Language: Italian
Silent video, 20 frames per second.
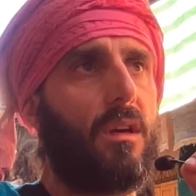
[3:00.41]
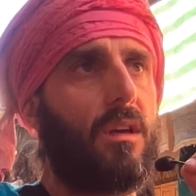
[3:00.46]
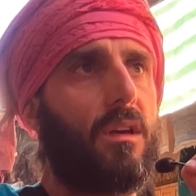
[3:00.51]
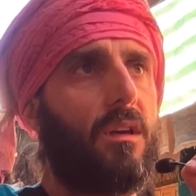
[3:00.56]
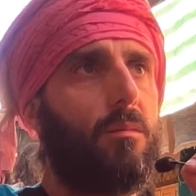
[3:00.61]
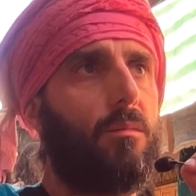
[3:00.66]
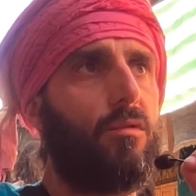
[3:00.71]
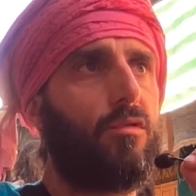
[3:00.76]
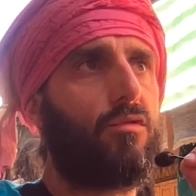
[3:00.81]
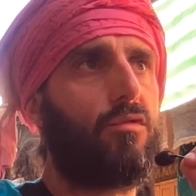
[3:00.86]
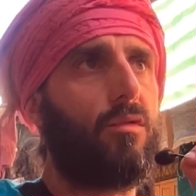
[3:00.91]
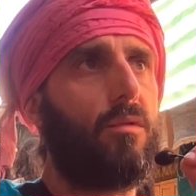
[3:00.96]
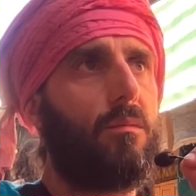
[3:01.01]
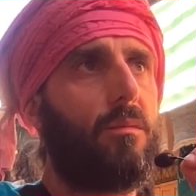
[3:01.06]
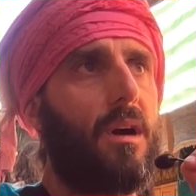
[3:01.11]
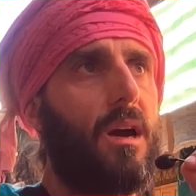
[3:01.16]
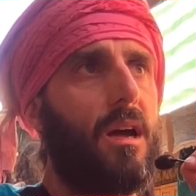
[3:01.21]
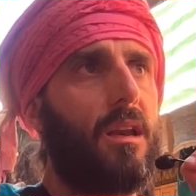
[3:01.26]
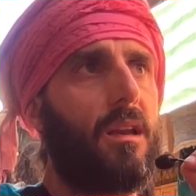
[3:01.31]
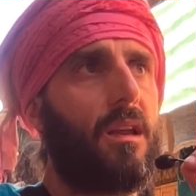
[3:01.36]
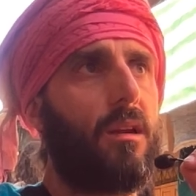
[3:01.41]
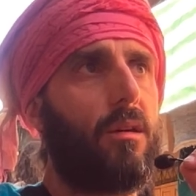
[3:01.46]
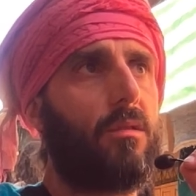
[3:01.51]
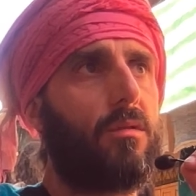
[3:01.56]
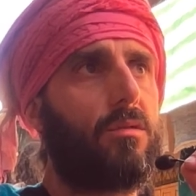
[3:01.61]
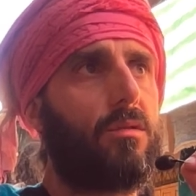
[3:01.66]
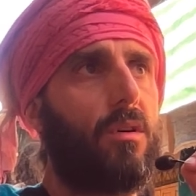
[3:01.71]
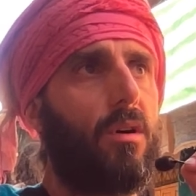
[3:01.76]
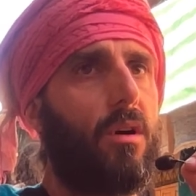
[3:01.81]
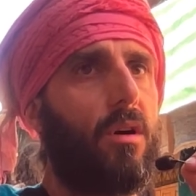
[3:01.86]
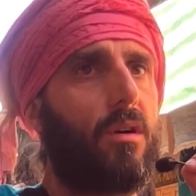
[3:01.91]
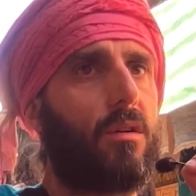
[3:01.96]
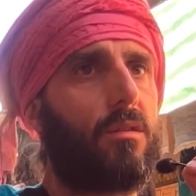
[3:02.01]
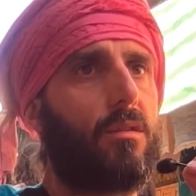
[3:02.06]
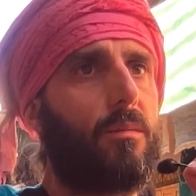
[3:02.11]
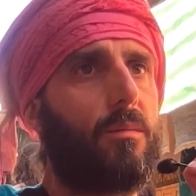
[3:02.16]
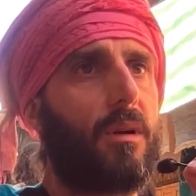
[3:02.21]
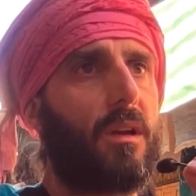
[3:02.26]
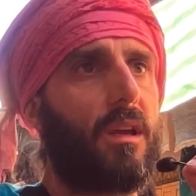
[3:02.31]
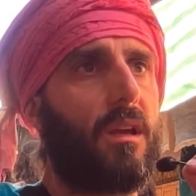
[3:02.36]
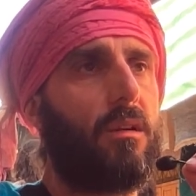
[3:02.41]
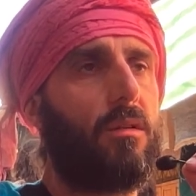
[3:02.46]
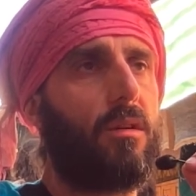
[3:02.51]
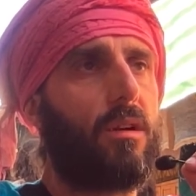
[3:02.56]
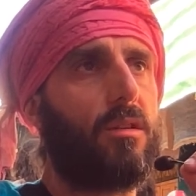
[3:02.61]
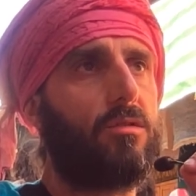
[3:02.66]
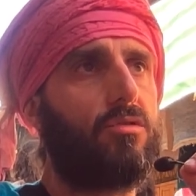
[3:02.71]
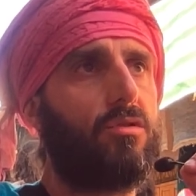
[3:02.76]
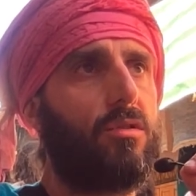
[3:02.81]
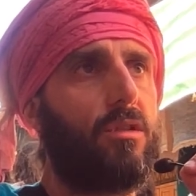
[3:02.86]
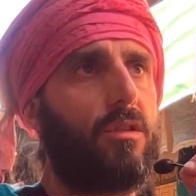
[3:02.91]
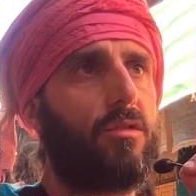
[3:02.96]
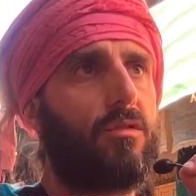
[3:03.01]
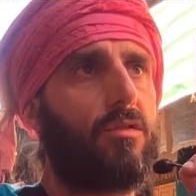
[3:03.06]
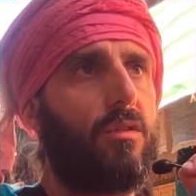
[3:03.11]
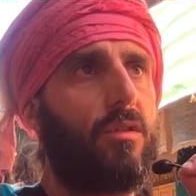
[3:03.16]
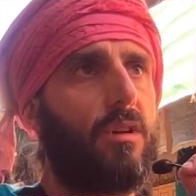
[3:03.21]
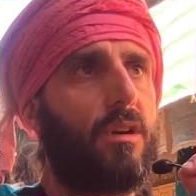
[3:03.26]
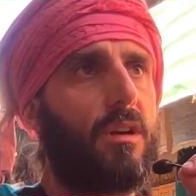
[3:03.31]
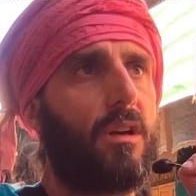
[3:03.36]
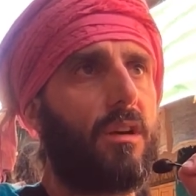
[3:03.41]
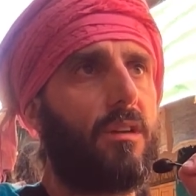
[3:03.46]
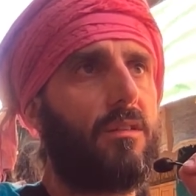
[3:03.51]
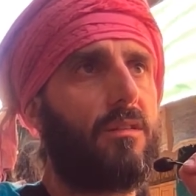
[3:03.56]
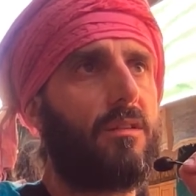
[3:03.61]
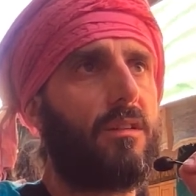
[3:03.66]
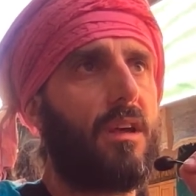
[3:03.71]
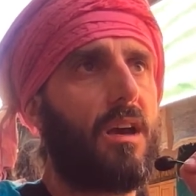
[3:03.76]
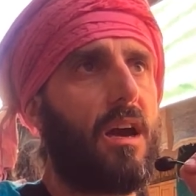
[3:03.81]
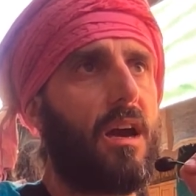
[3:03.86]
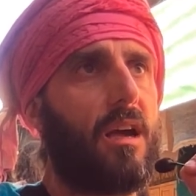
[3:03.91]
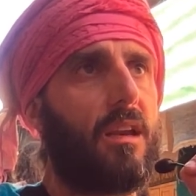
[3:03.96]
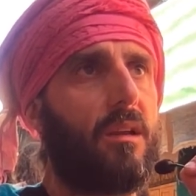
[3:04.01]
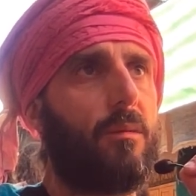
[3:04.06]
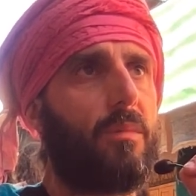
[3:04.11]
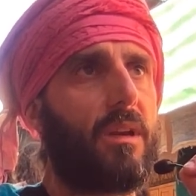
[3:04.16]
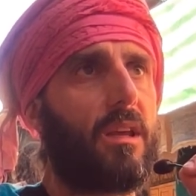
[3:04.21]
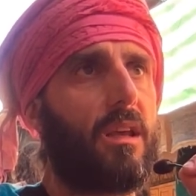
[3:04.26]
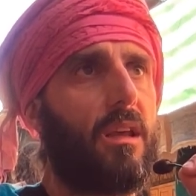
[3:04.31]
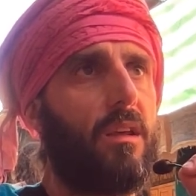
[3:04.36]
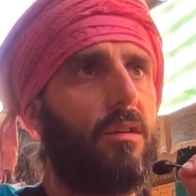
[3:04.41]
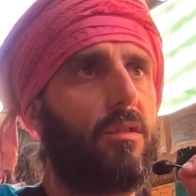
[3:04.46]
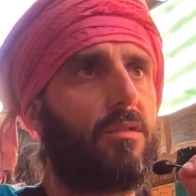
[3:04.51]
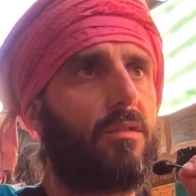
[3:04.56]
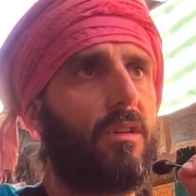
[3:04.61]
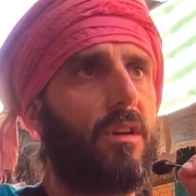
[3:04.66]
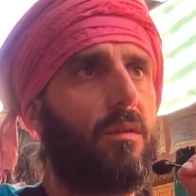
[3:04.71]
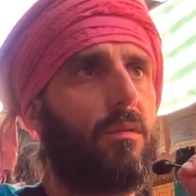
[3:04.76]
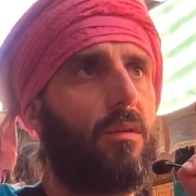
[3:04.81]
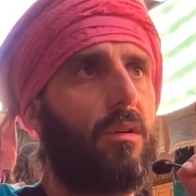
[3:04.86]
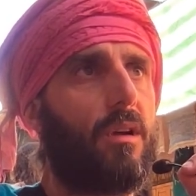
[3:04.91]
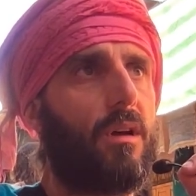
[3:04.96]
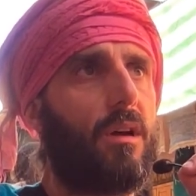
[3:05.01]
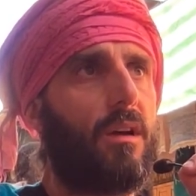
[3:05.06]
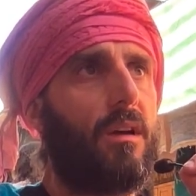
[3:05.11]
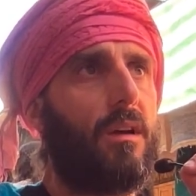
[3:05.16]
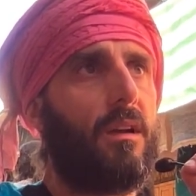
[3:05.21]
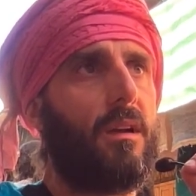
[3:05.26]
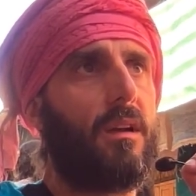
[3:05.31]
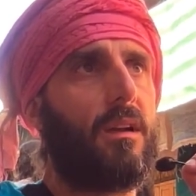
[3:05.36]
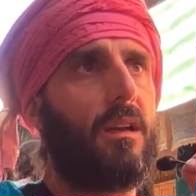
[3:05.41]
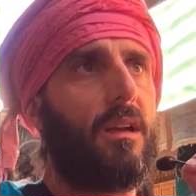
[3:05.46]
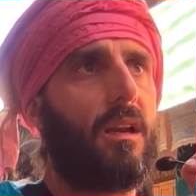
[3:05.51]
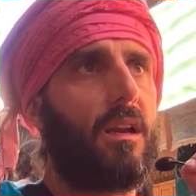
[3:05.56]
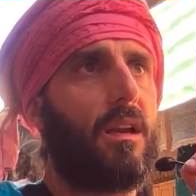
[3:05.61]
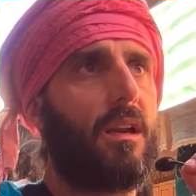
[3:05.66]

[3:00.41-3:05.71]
i musulmani hanno torto, perché hanno ragione solo i cristiani, perché io seguo la, la